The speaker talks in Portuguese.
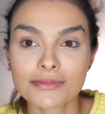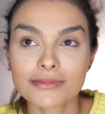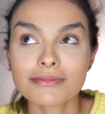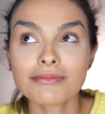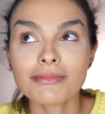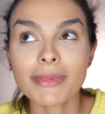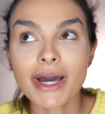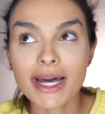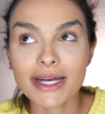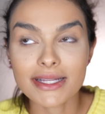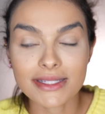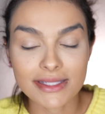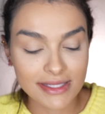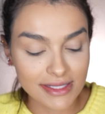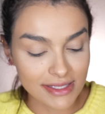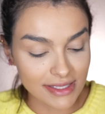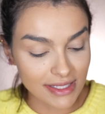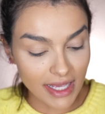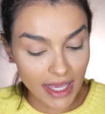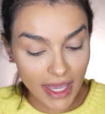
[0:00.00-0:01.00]

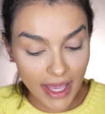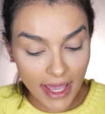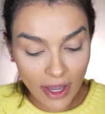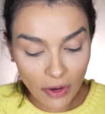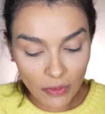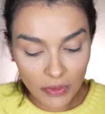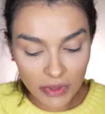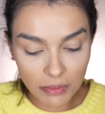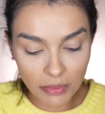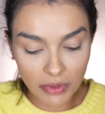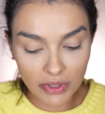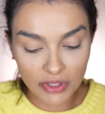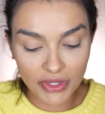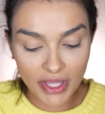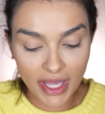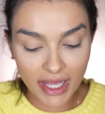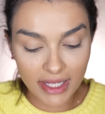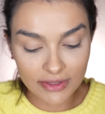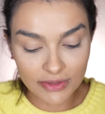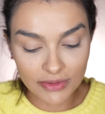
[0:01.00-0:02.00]
mas é um
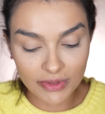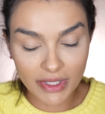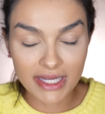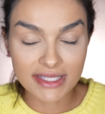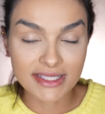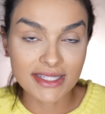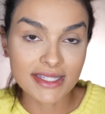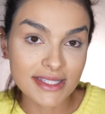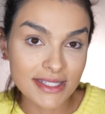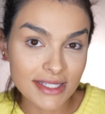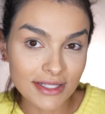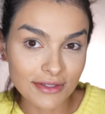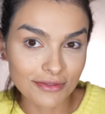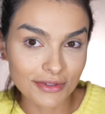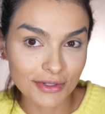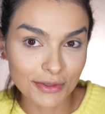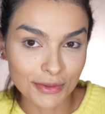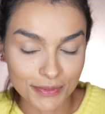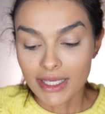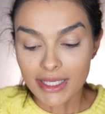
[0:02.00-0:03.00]
importado
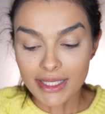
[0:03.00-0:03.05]
acessível.